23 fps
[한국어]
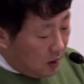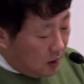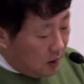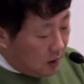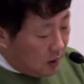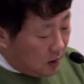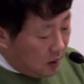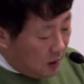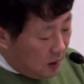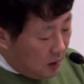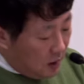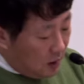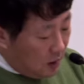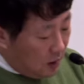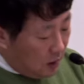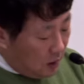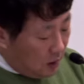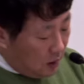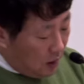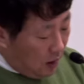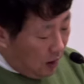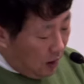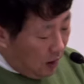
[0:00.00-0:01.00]
지니게
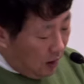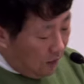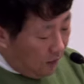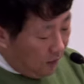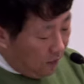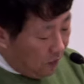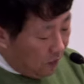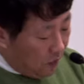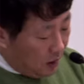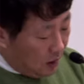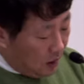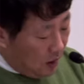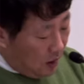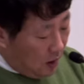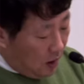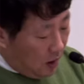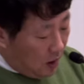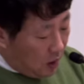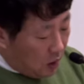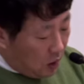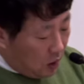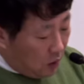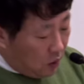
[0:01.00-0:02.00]
된다.
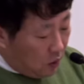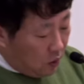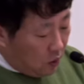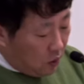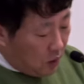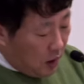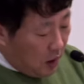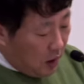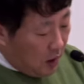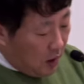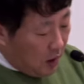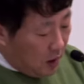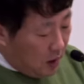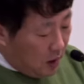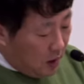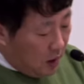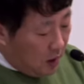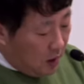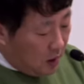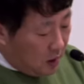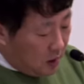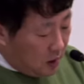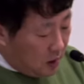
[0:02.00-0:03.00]
더욱이 이
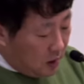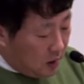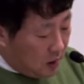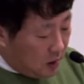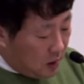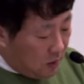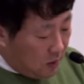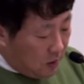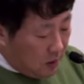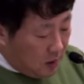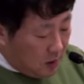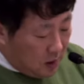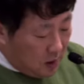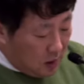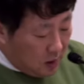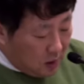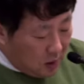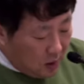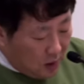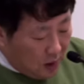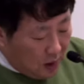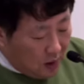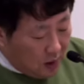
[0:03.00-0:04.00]
신심을
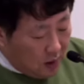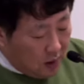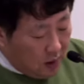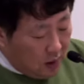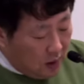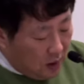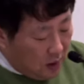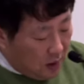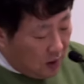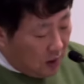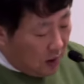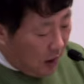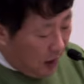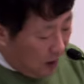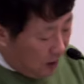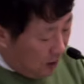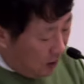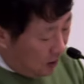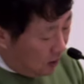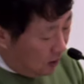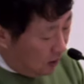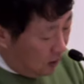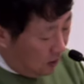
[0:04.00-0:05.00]
실천하는 이들
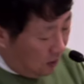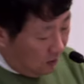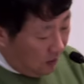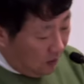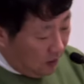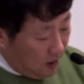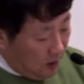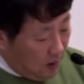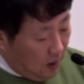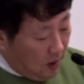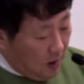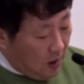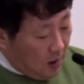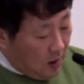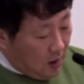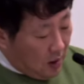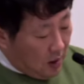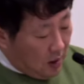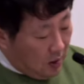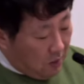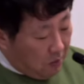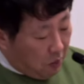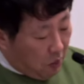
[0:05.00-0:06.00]
안에는
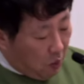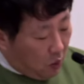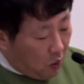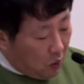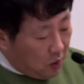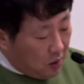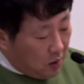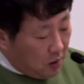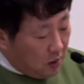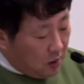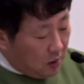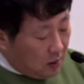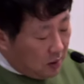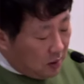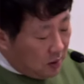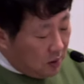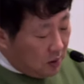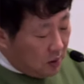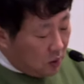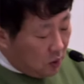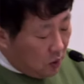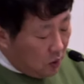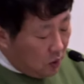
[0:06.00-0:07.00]
이 모든
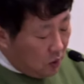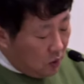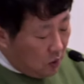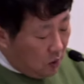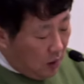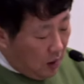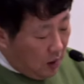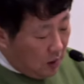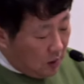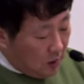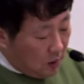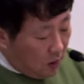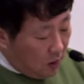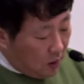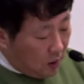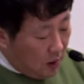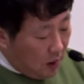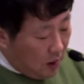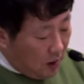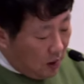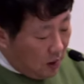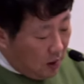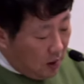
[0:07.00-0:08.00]
은총과
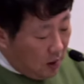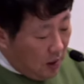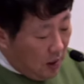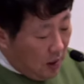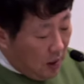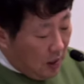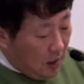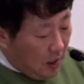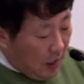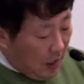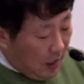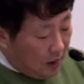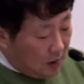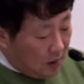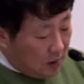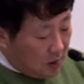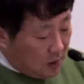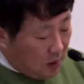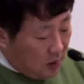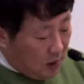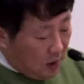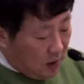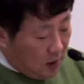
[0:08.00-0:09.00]
덕행을
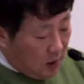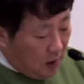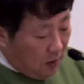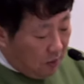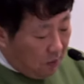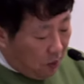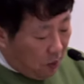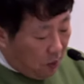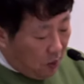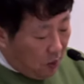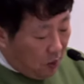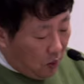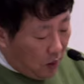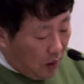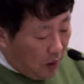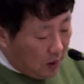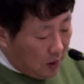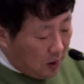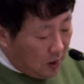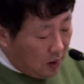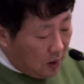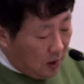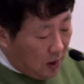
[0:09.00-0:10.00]
안전하게
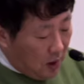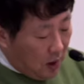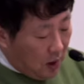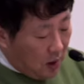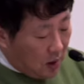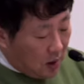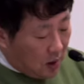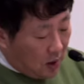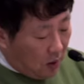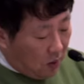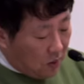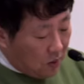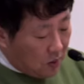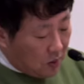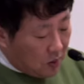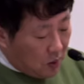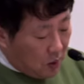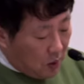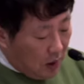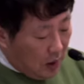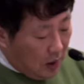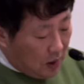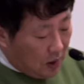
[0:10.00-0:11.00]
보호하는
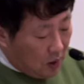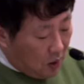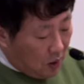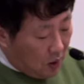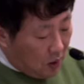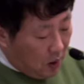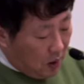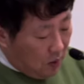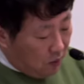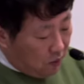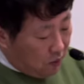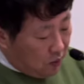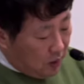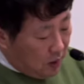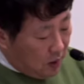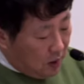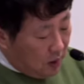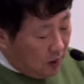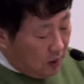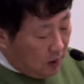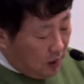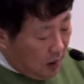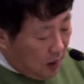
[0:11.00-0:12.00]
겸손의 덕이
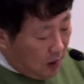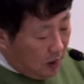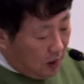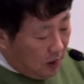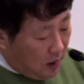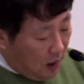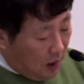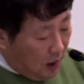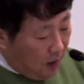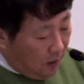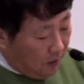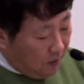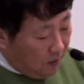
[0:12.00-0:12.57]
뿌리를 내린다.